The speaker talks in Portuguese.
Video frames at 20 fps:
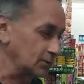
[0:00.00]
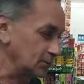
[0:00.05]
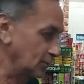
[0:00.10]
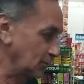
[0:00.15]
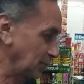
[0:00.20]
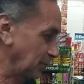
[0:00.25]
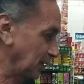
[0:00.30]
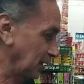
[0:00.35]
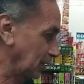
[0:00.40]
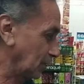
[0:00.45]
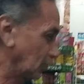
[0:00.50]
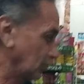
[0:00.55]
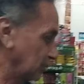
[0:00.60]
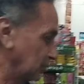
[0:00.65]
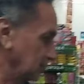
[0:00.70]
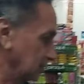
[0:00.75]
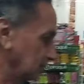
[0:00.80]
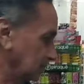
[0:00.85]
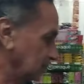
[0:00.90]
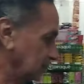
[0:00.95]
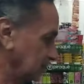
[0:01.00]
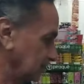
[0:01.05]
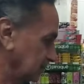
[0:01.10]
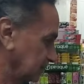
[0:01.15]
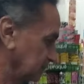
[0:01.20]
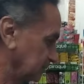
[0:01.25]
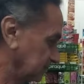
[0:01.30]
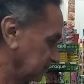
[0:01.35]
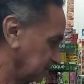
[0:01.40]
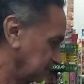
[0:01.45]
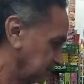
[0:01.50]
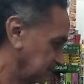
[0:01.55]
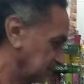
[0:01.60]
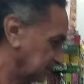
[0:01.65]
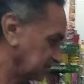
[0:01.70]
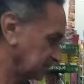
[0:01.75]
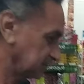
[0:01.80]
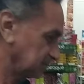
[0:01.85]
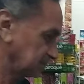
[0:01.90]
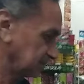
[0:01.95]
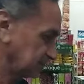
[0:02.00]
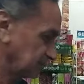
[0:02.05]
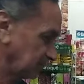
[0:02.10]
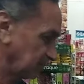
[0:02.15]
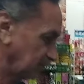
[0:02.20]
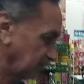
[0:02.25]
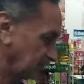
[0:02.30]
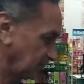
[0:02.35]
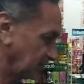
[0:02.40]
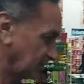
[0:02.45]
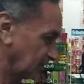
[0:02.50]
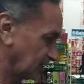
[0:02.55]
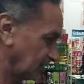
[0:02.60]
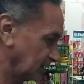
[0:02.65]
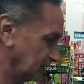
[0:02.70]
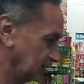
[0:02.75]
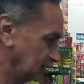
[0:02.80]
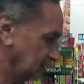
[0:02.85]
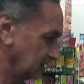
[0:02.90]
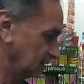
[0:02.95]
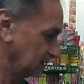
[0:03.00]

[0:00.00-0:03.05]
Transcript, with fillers: É o nosso amigo Sussu, papai. Tem pra ninguém.